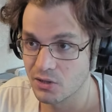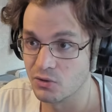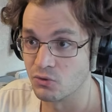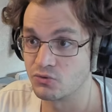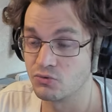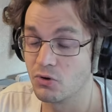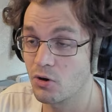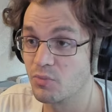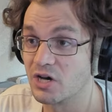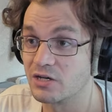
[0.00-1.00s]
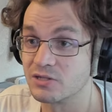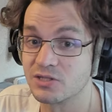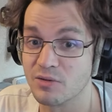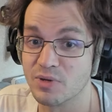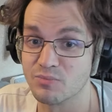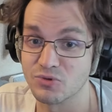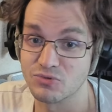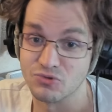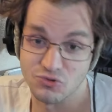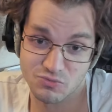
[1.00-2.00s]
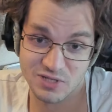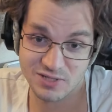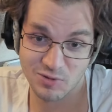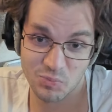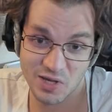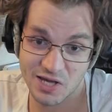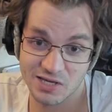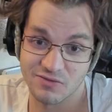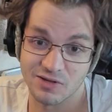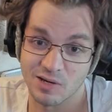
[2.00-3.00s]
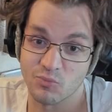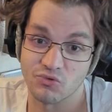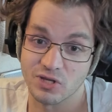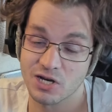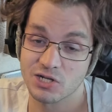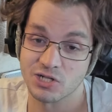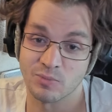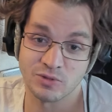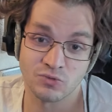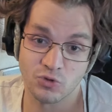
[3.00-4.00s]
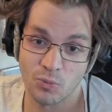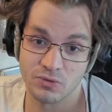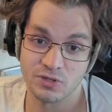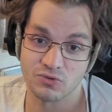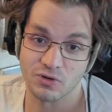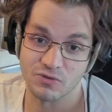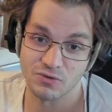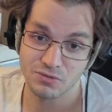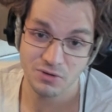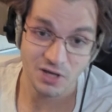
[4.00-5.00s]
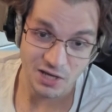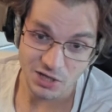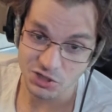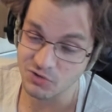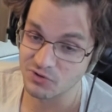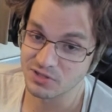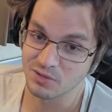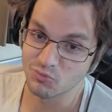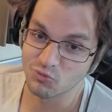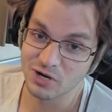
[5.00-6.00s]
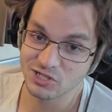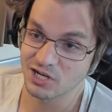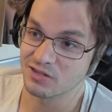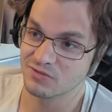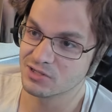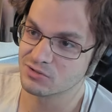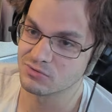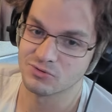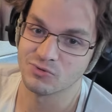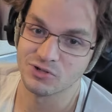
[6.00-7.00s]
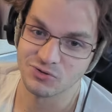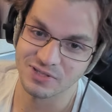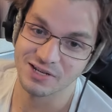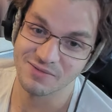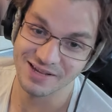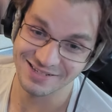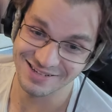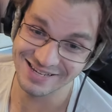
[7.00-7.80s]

Et en tueur, bah, c'est le même mode de jeu, mais sans perc, avec un brouillard, j'ai l'impression de surprendre des survivants. J'ai fait une game booba, j'arrivais, je, jouais one-shotais les mecs,